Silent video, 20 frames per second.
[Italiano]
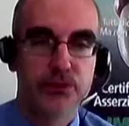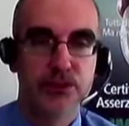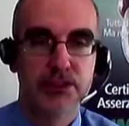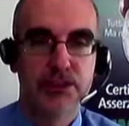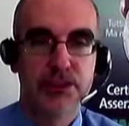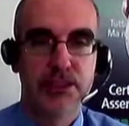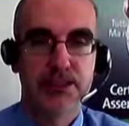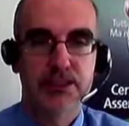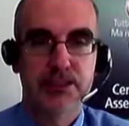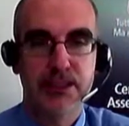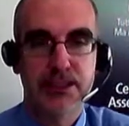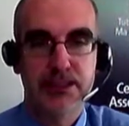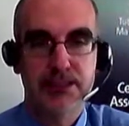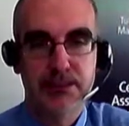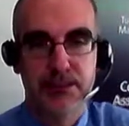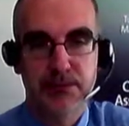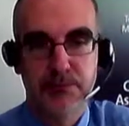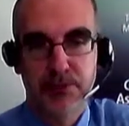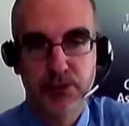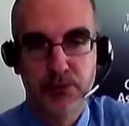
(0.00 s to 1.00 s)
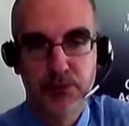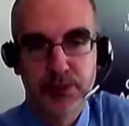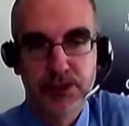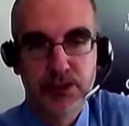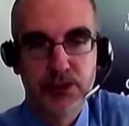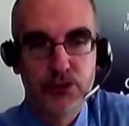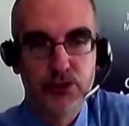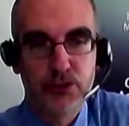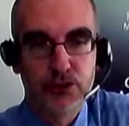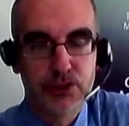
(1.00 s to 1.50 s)
interessanti, almeno per i
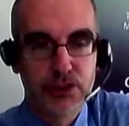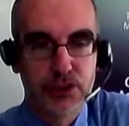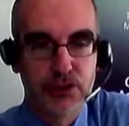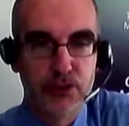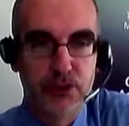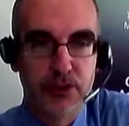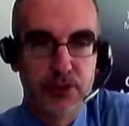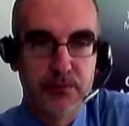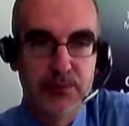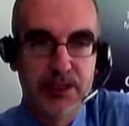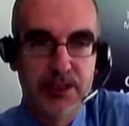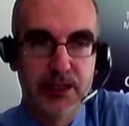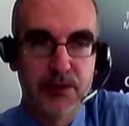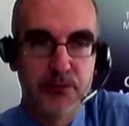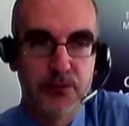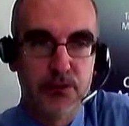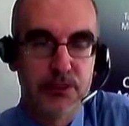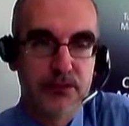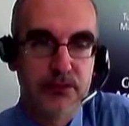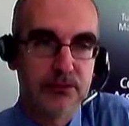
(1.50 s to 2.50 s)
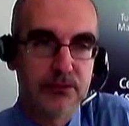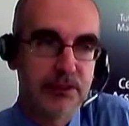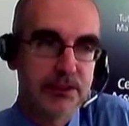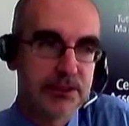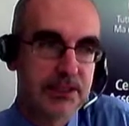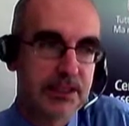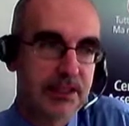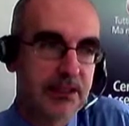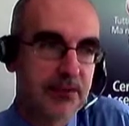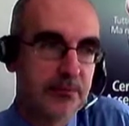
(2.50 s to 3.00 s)
ritorni che noi abbiamo.
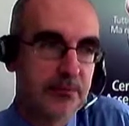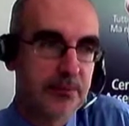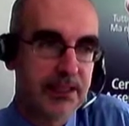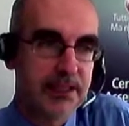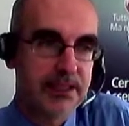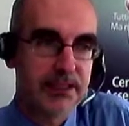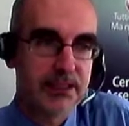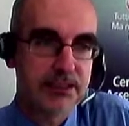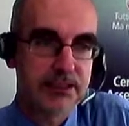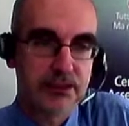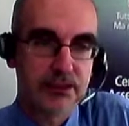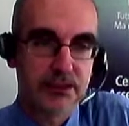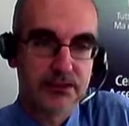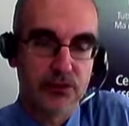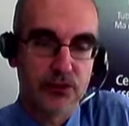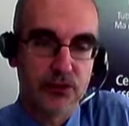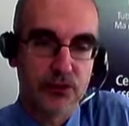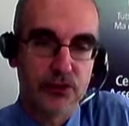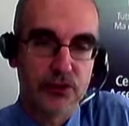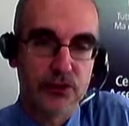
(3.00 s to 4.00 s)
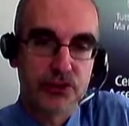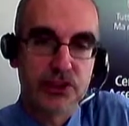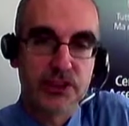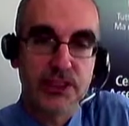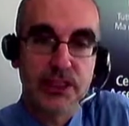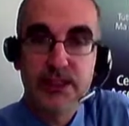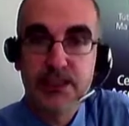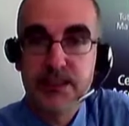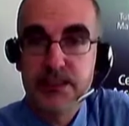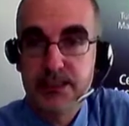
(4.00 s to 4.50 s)
Queste campagne si rivolgono sia
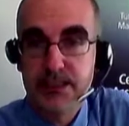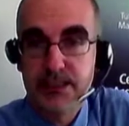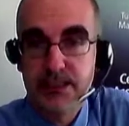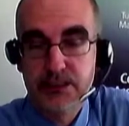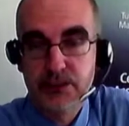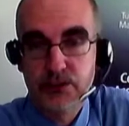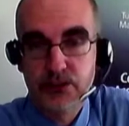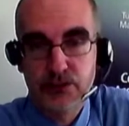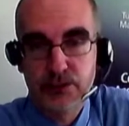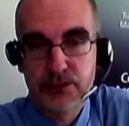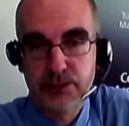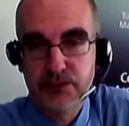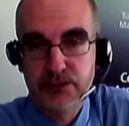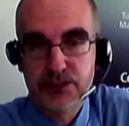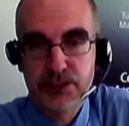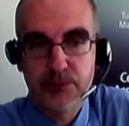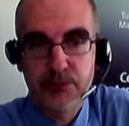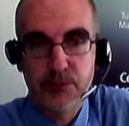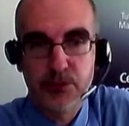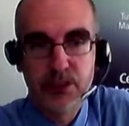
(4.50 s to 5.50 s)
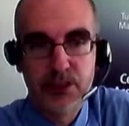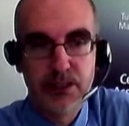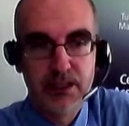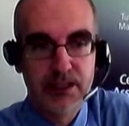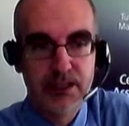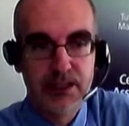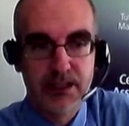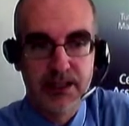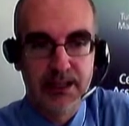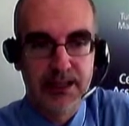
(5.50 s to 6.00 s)
alle aziende, noi quindi facciamo
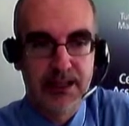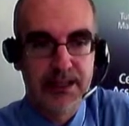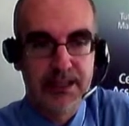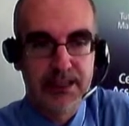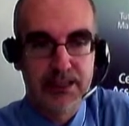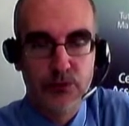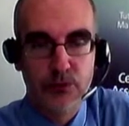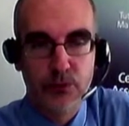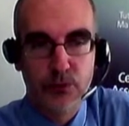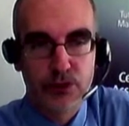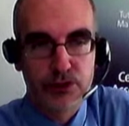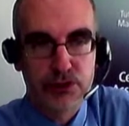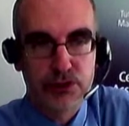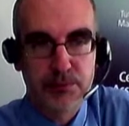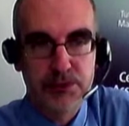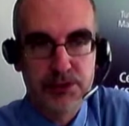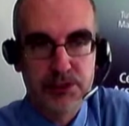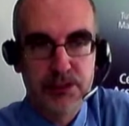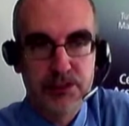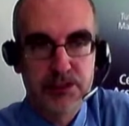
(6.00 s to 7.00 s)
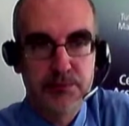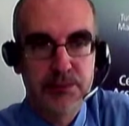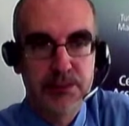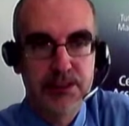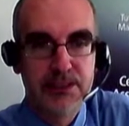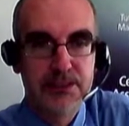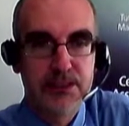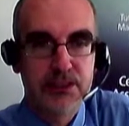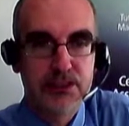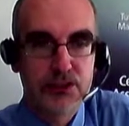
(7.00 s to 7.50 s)
anche workshop di
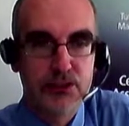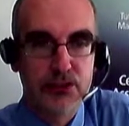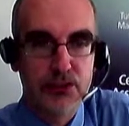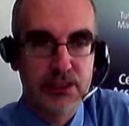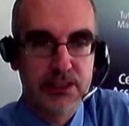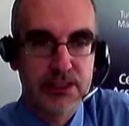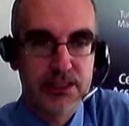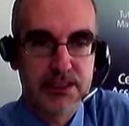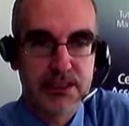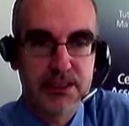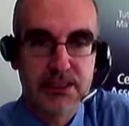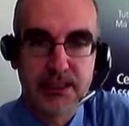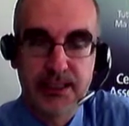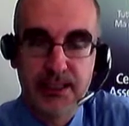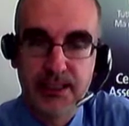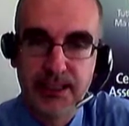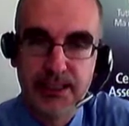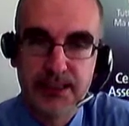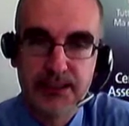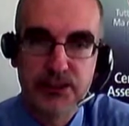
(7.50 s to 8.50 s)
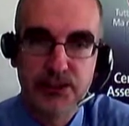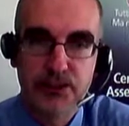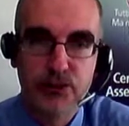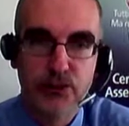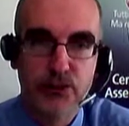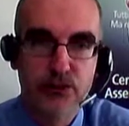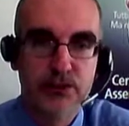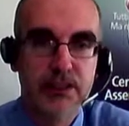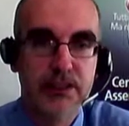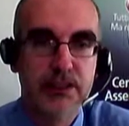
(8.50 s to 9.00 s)
sensibilizzazione alle aziende, clienti e
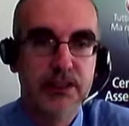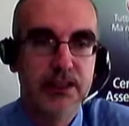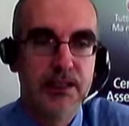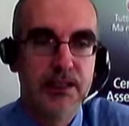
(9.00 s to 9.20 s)
non,